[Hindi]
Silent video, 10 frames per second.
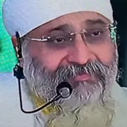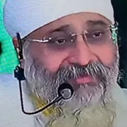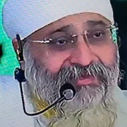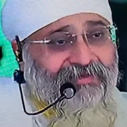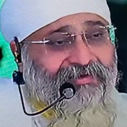
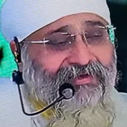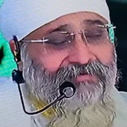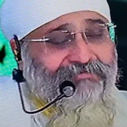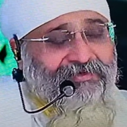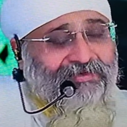तेरी
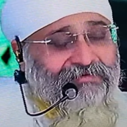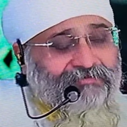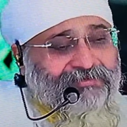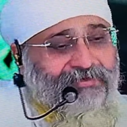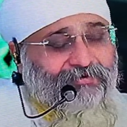नाम की
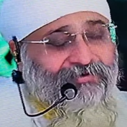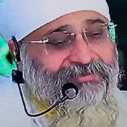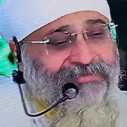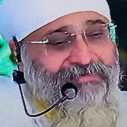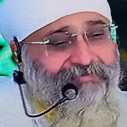कीमत का कोई
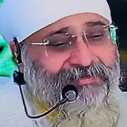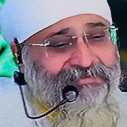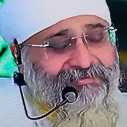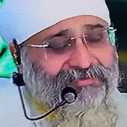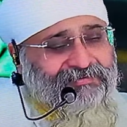अंत नहीं पा
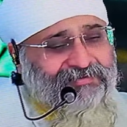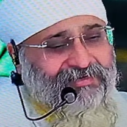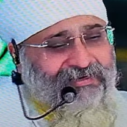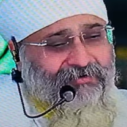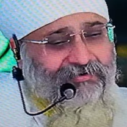सकता
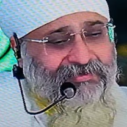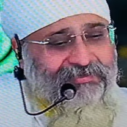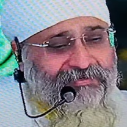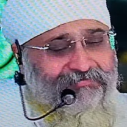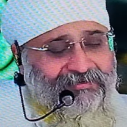तेरा कोई अंत
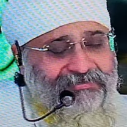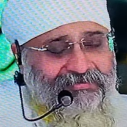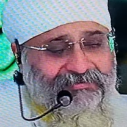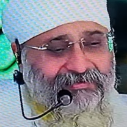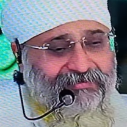नहीं पा
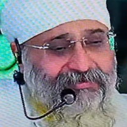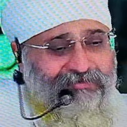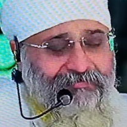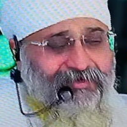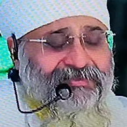सकता
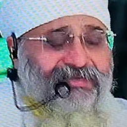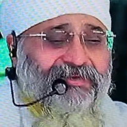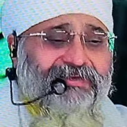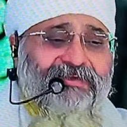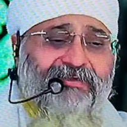भी तेरी